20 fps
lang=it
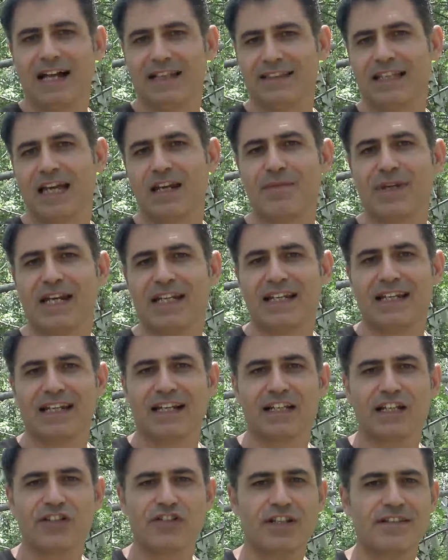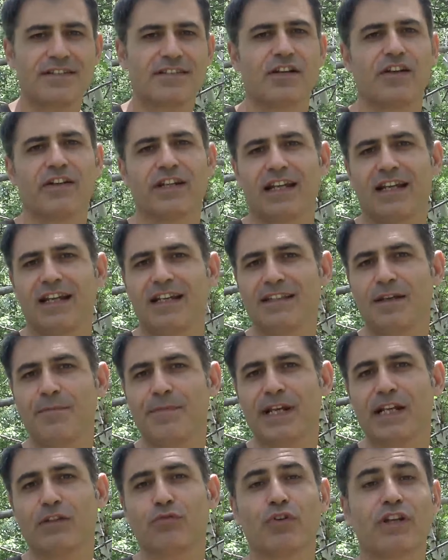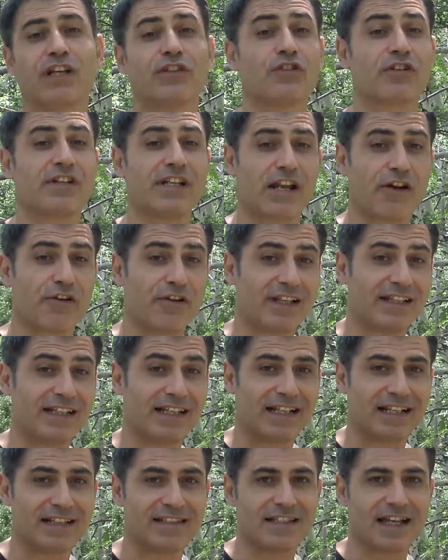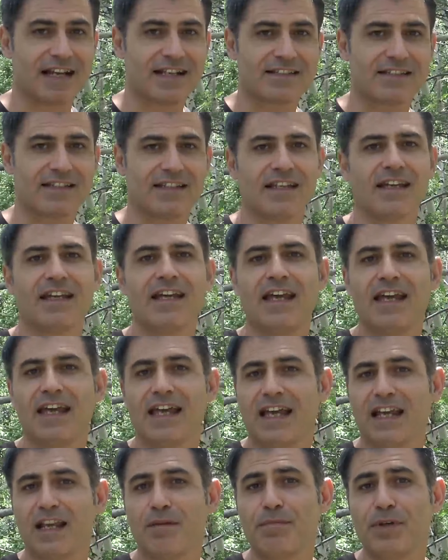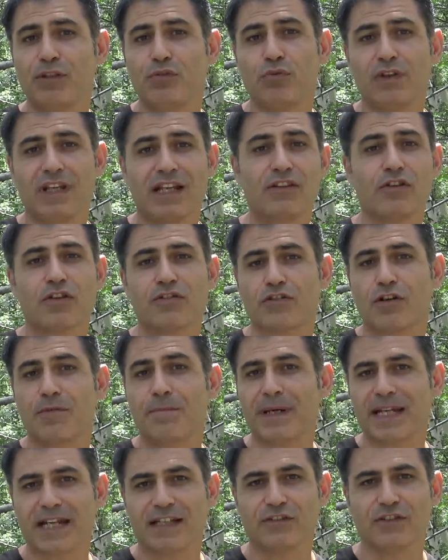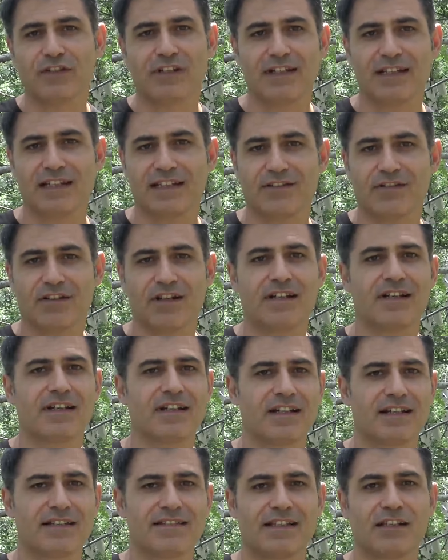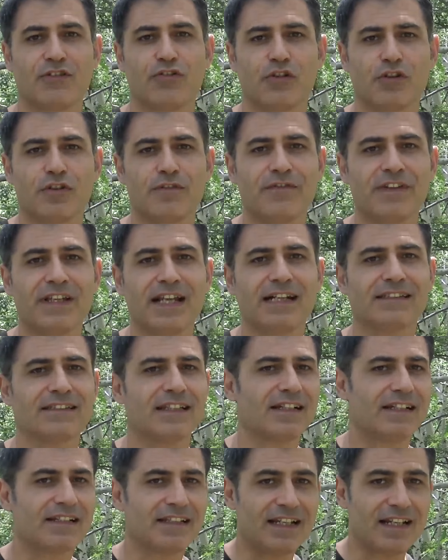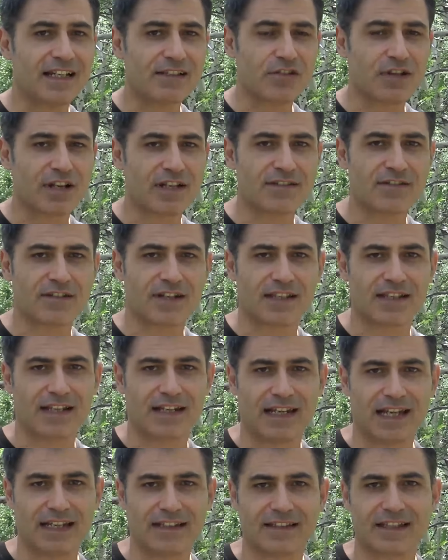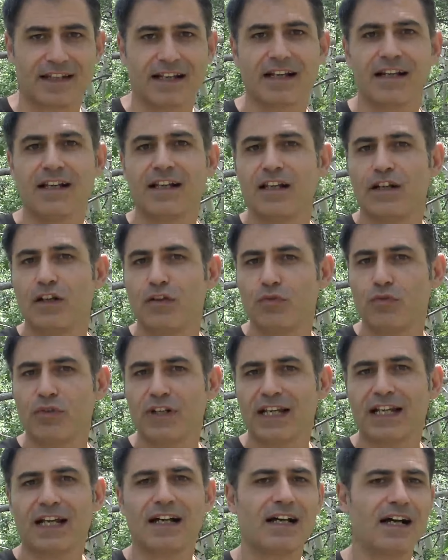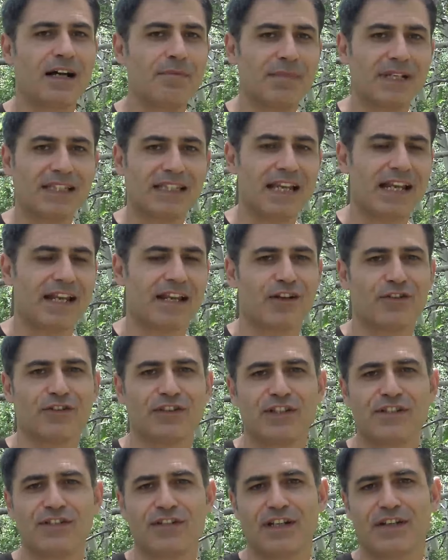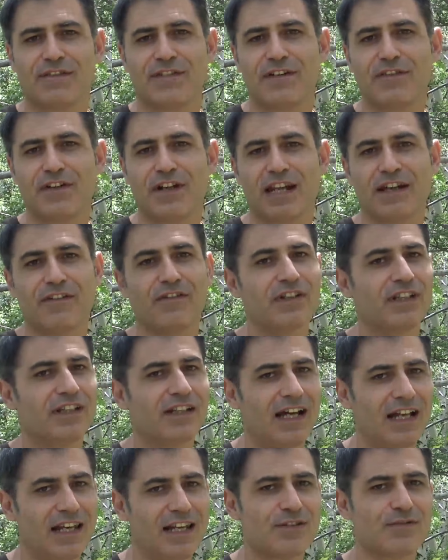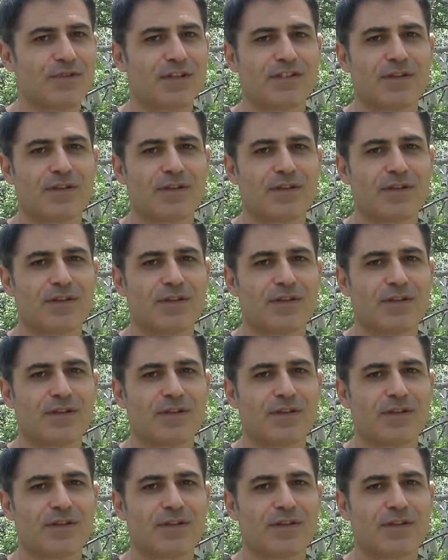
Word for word: Al termine della glaciazione le temperature tornarono ad innalzarsi e la Betulla andò scomparendo dall'isola, restando confinata nella sola zona dell'Etna, l'unica a mantenere condizioni favorevoli alla sua